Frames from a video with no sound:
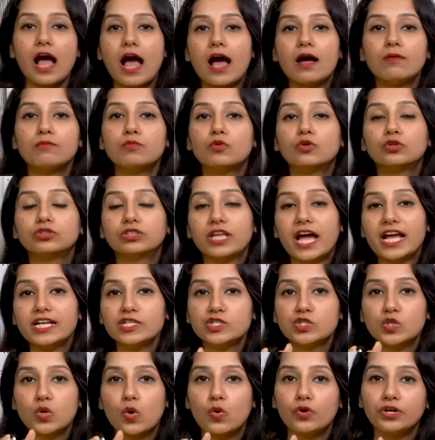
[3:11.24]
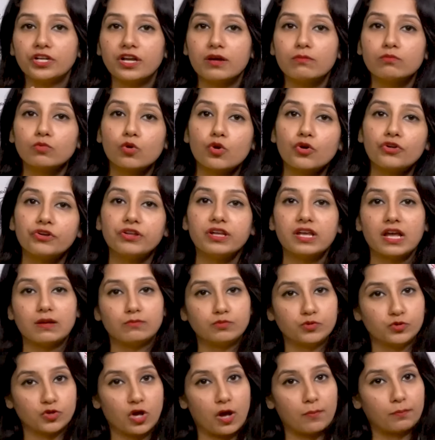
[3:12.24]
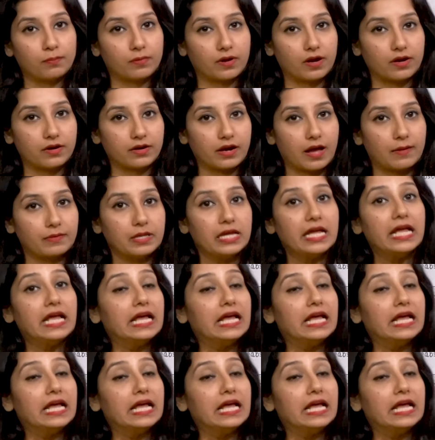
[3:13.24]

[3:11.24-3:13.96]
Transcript: काम होता है सोडियम को रीअब्सॉर्ब करना